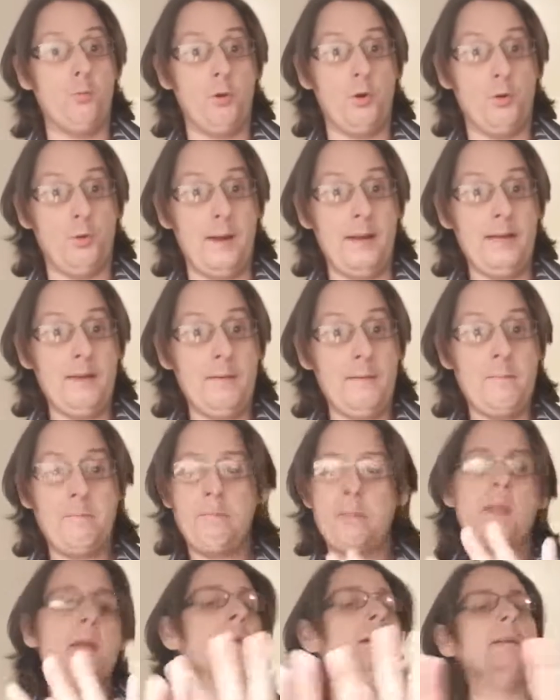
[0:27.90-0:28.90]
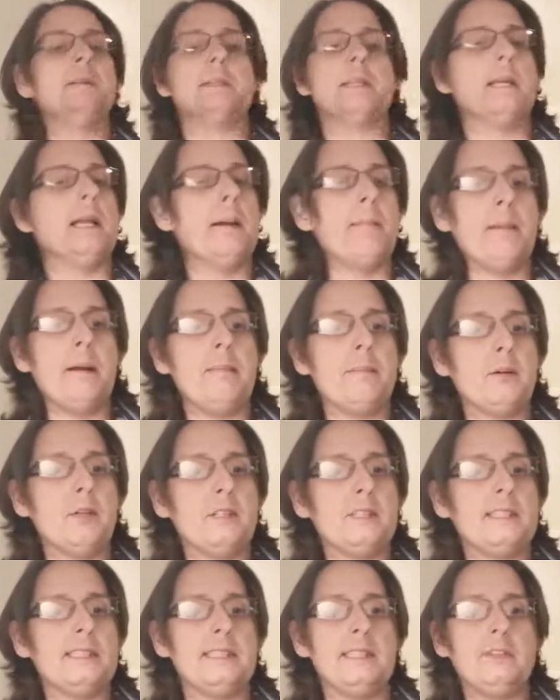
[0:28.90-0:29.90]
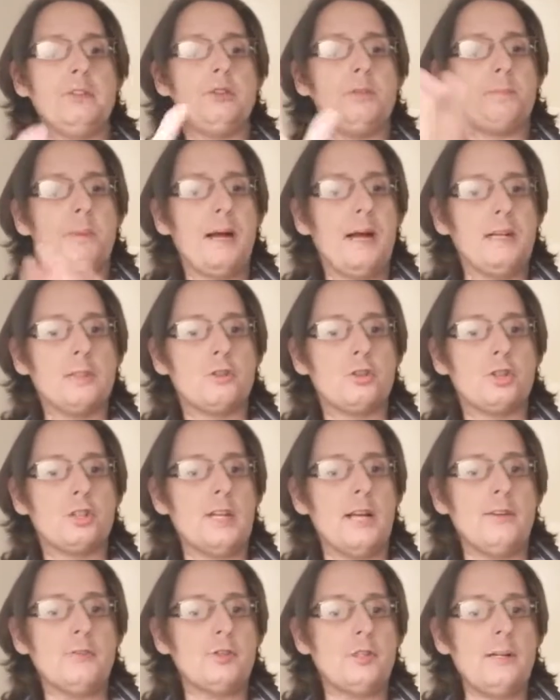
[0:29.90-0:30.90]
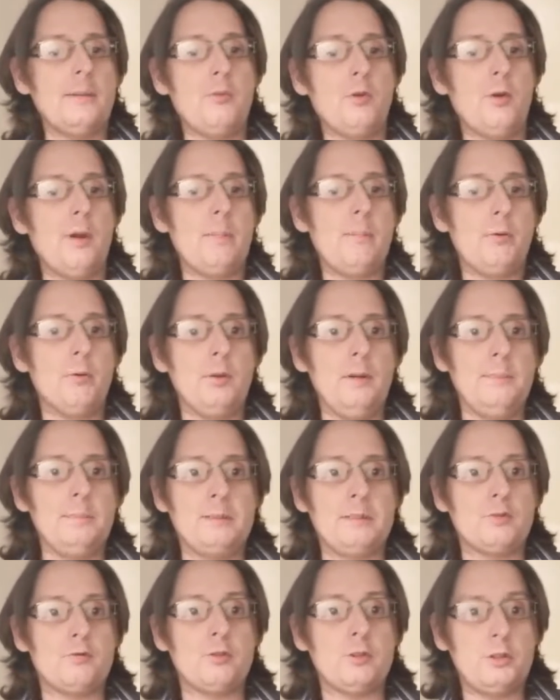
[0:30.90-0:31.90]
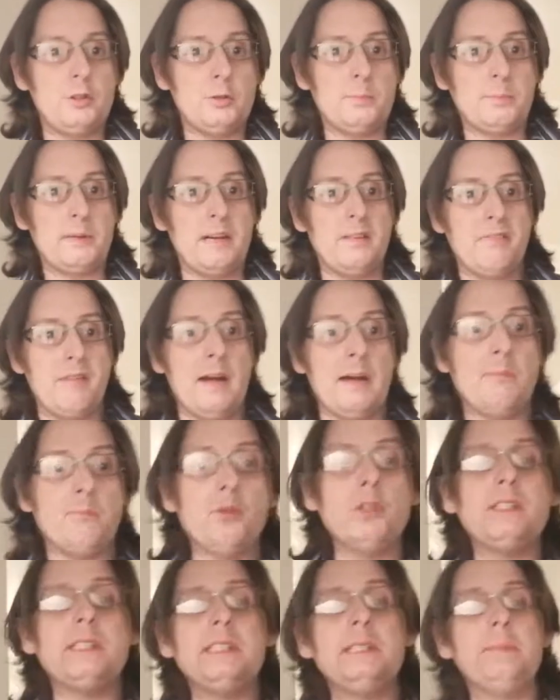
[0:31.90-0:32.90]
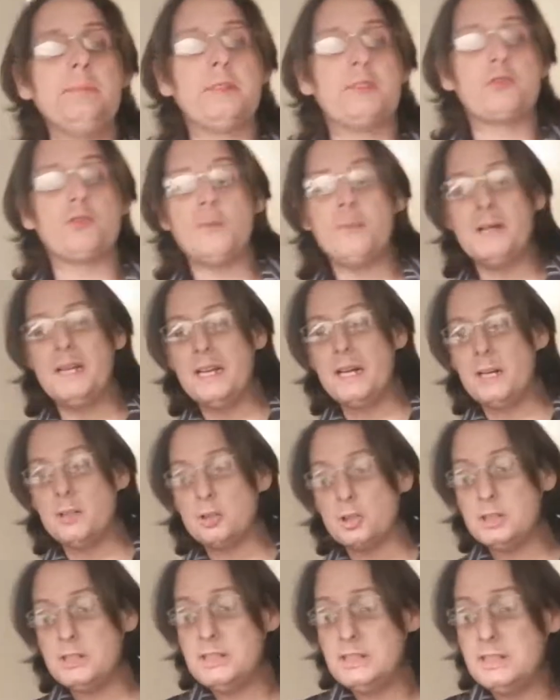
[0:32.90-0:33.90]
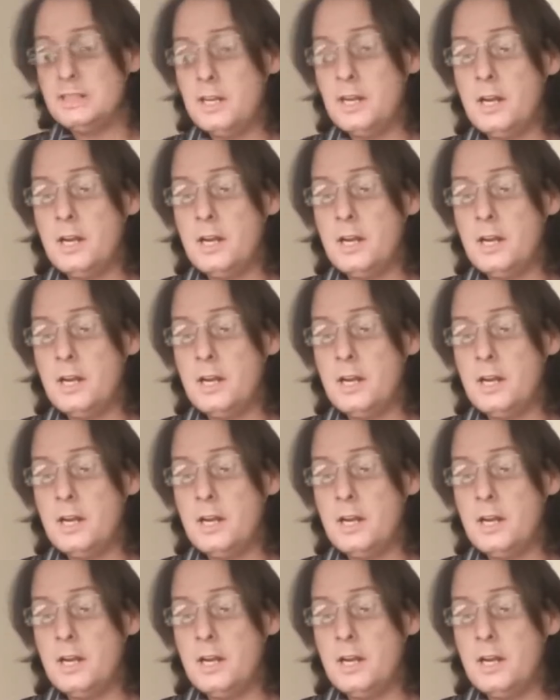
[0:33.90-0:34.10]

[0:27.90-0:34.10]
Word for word: bleuets. C'est la même recette, tu prends, tu changes les bleuets pour les petits fruits que tu préfères. Moi, c'est des petits fruits mélangés.